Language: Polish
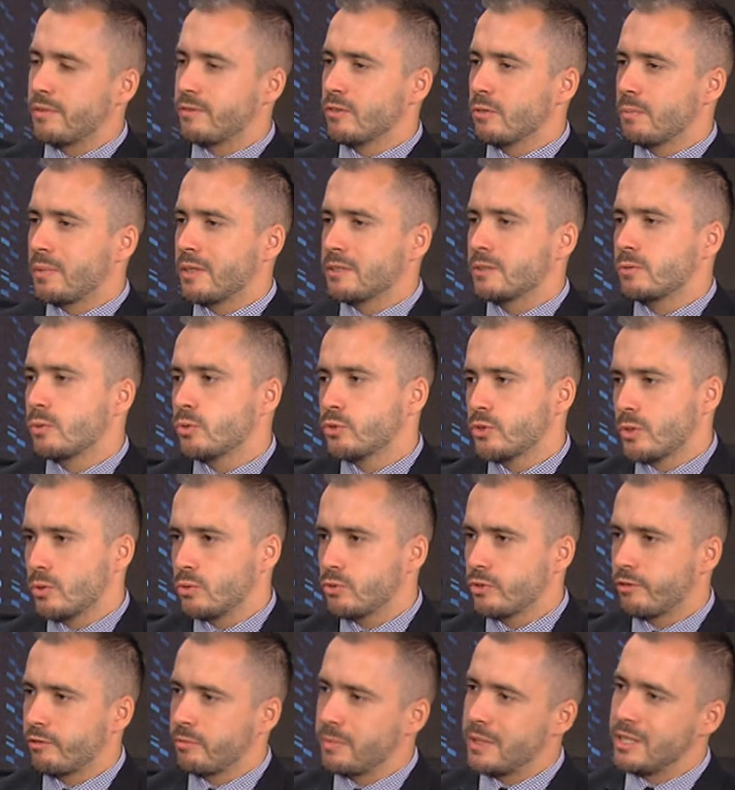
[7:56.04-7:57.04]
pewno Pan
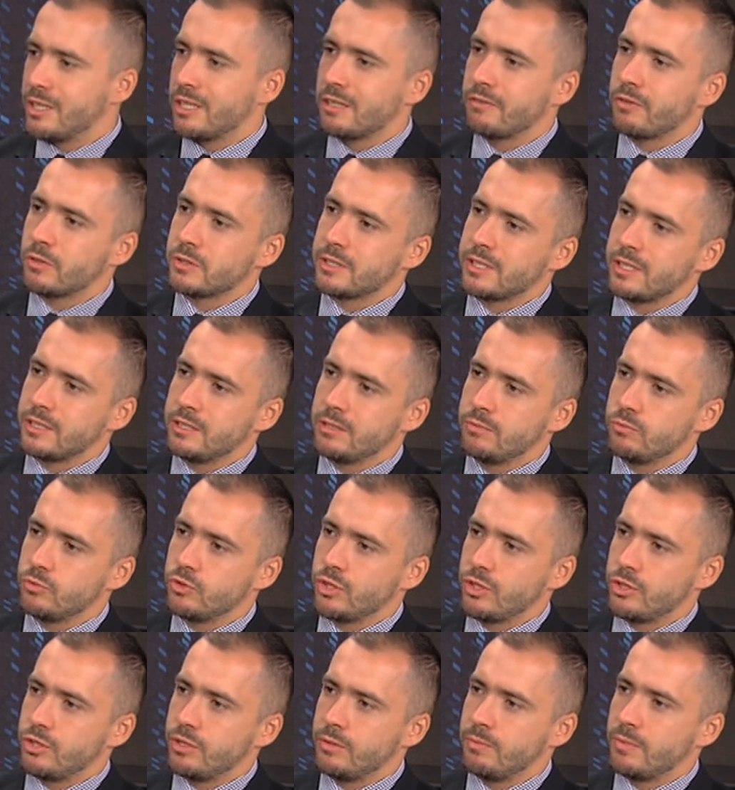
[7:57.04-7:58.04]
słyszał, że w mediach w
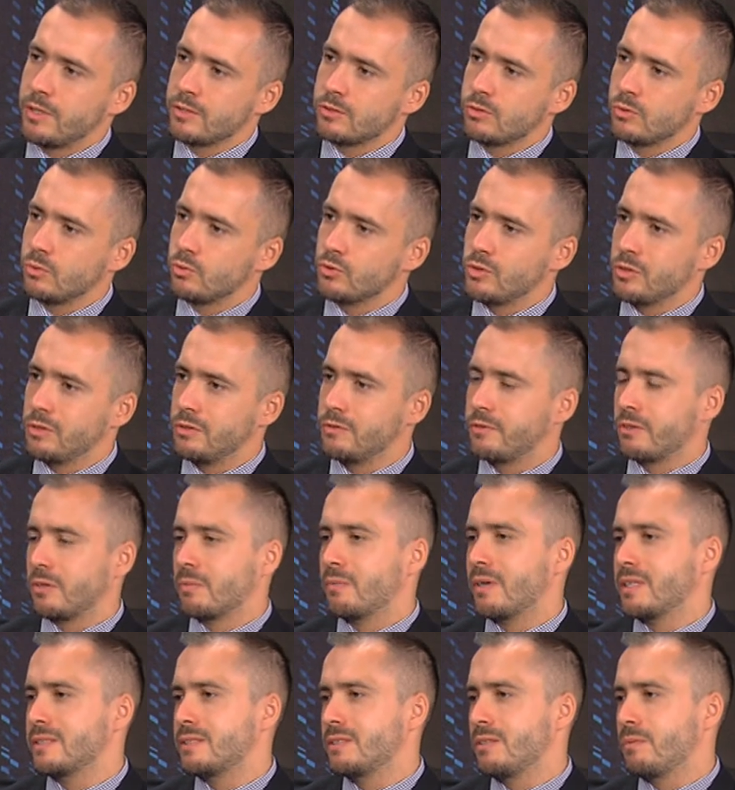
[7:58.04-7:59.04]
ostatnim czasie bardzo dużo
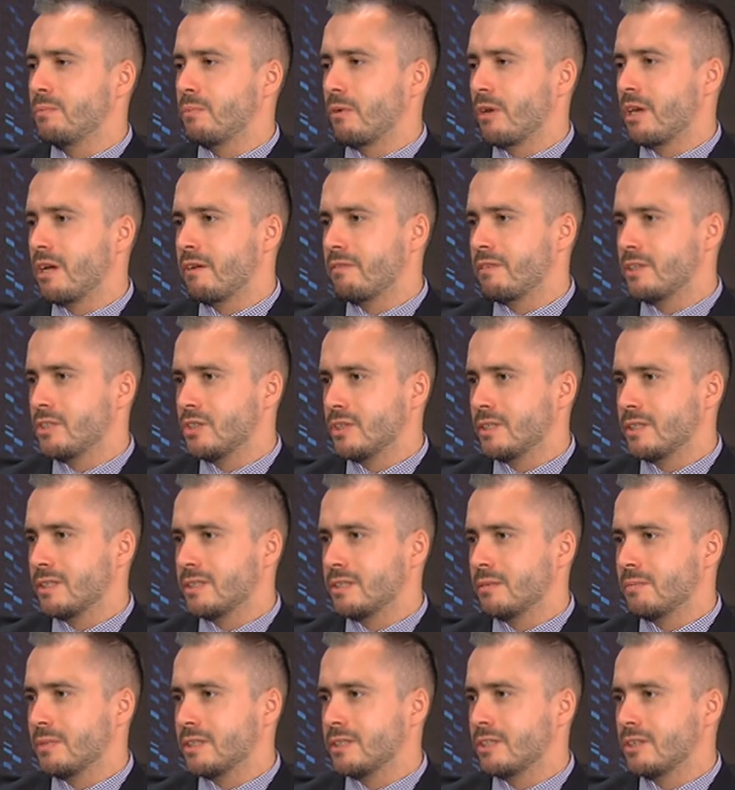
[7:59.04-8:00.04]
informacji pojawia się
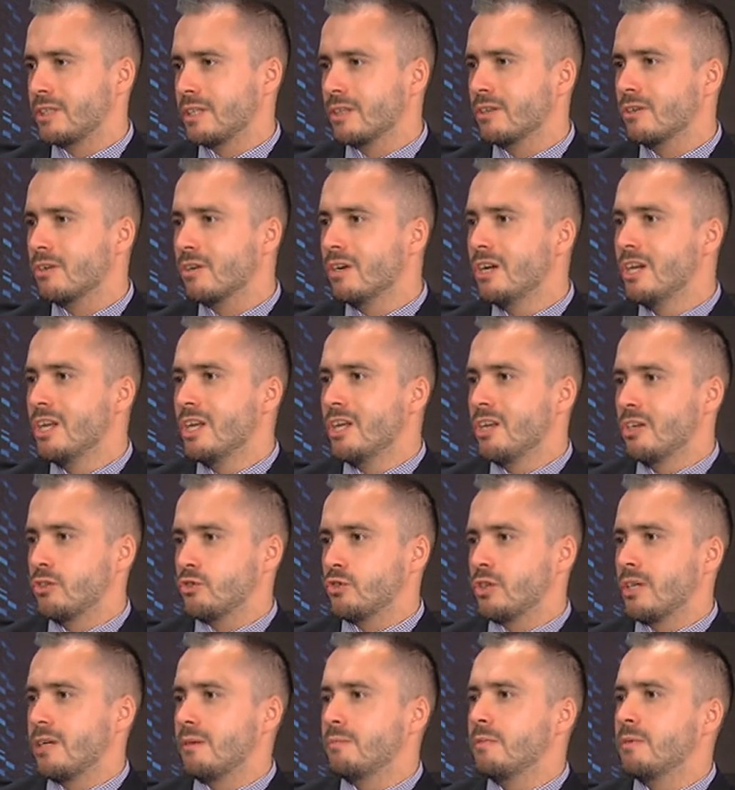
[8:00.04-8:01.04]
na temat tego,
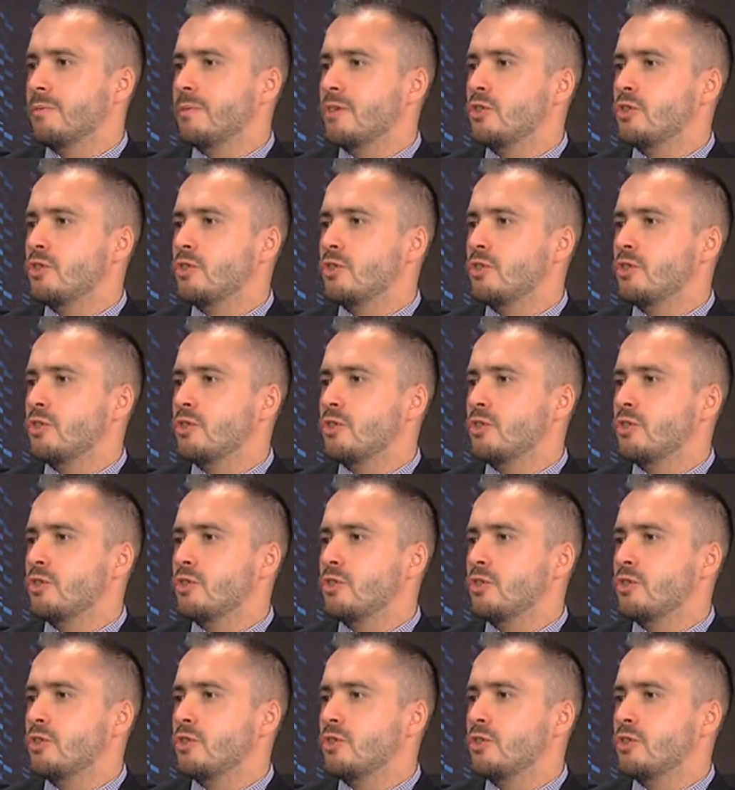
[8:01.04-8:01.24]
że aby